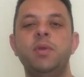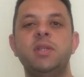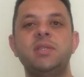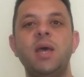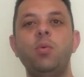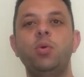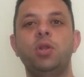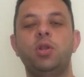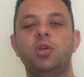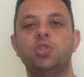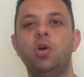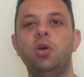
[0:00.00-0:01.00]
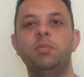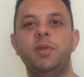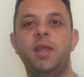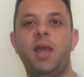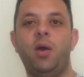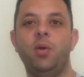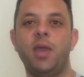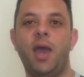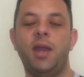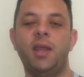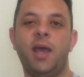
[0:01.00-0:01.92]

بتزود النشاط بتاعه يعني